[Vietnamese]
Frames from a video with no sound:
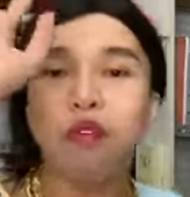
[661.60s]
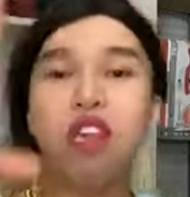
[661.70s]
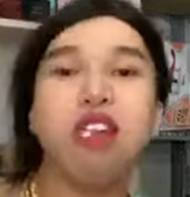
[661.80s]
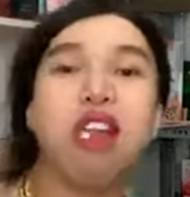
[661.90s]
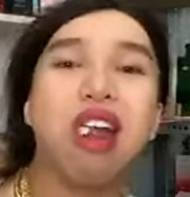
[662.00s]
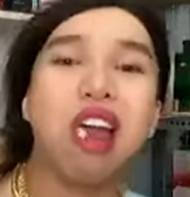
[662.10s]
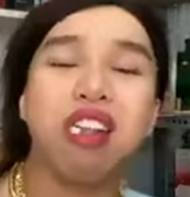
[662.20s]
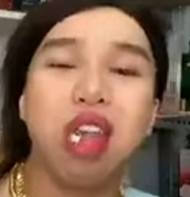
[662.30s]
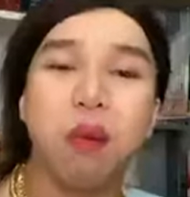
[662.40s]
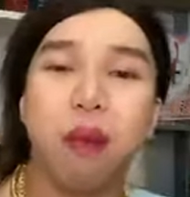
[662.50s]
chia rẽ ra
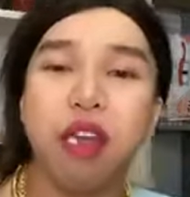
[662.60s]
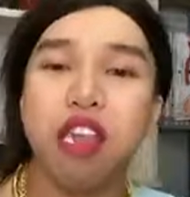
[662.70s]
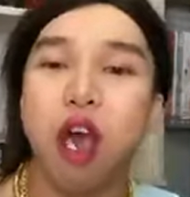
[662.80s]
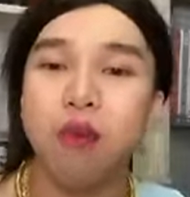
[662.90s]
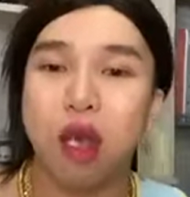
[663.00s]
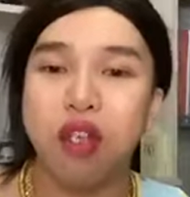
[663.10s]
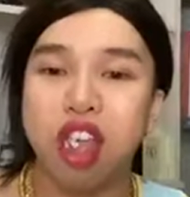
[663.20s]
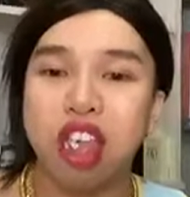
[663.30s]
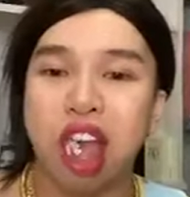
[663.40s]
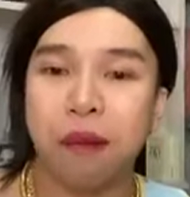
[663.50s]
chia ba mấy chốt nha quý
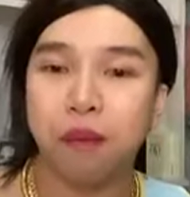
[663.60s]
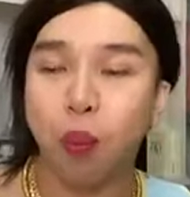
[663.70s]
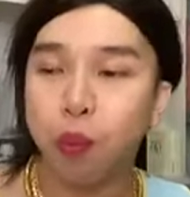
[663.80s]
vị nha